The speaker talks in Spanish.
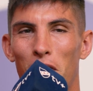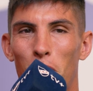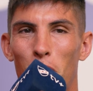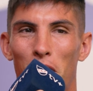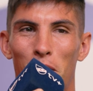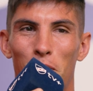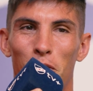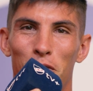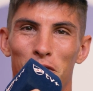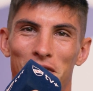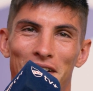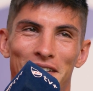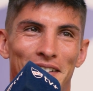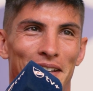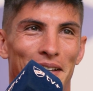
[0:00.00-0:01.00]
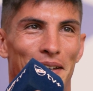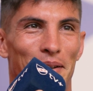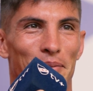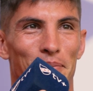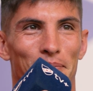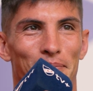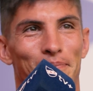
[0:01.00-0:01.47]
de Cuervos
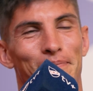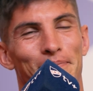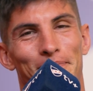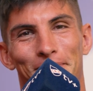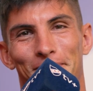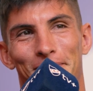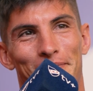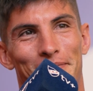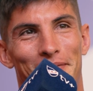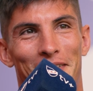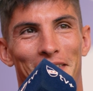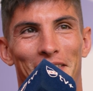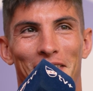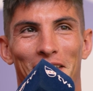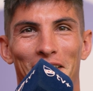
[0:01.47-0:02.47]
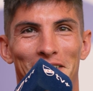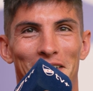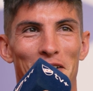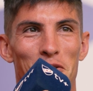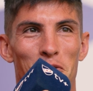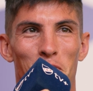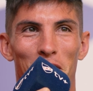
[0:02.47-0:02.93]
hace tres
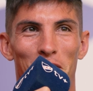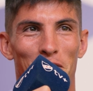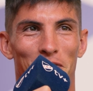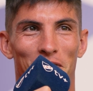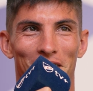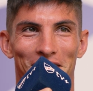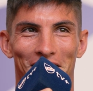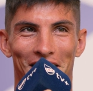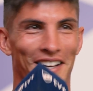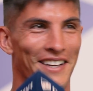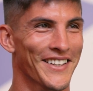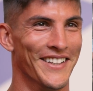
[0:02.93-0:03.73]
años, cuatro fácil.